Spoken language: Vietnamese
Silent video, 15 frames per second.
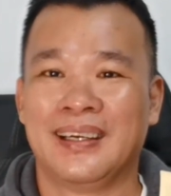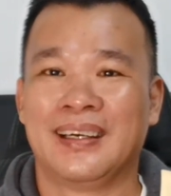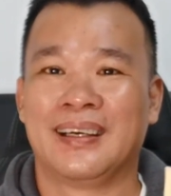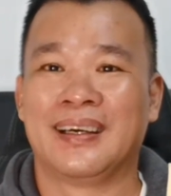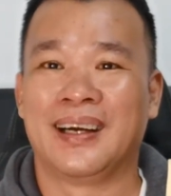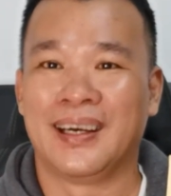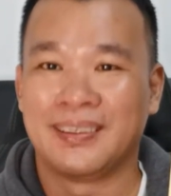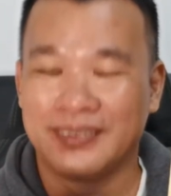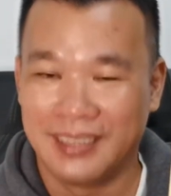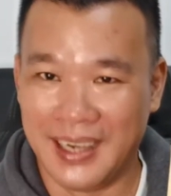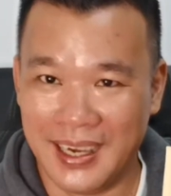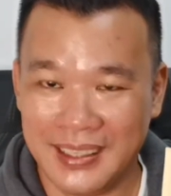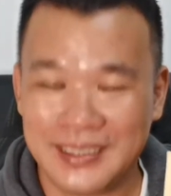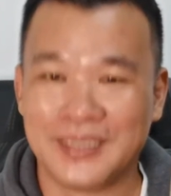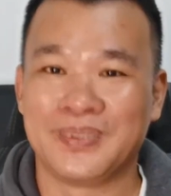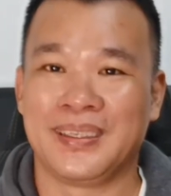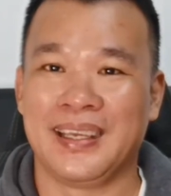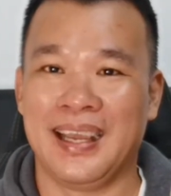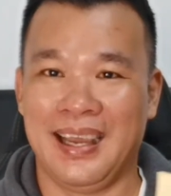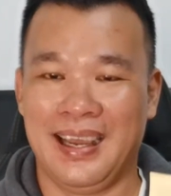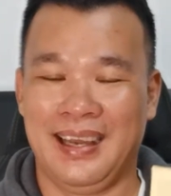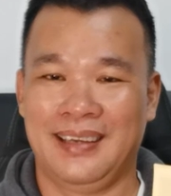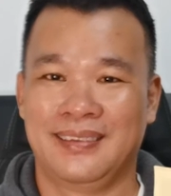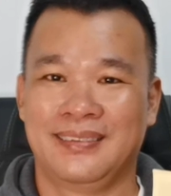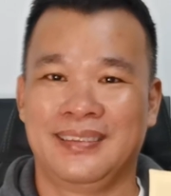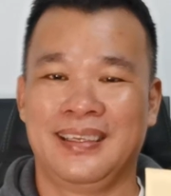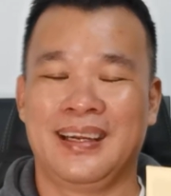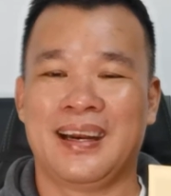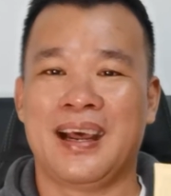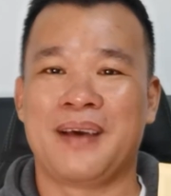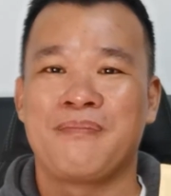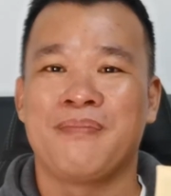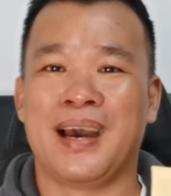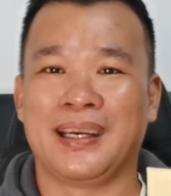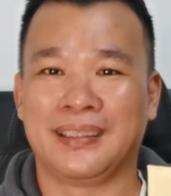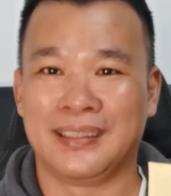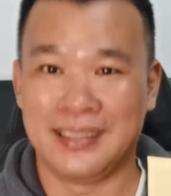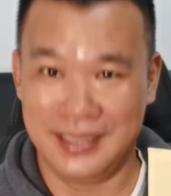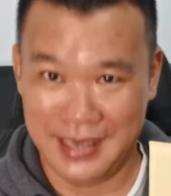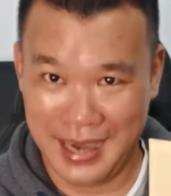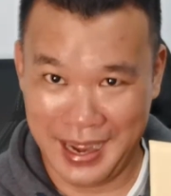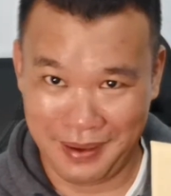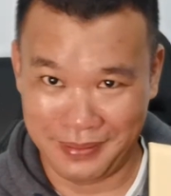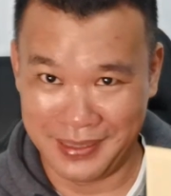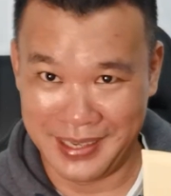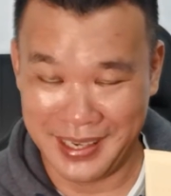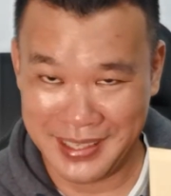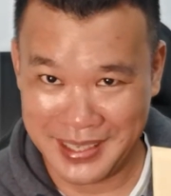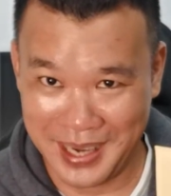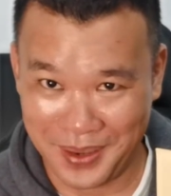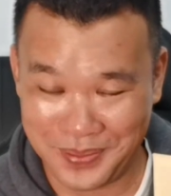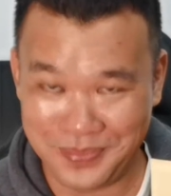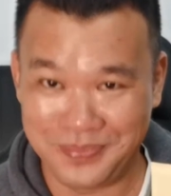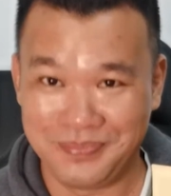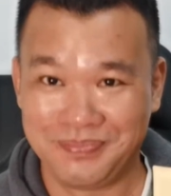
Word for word: đúng không ở trong nhà như là mạnh người nào người đã sống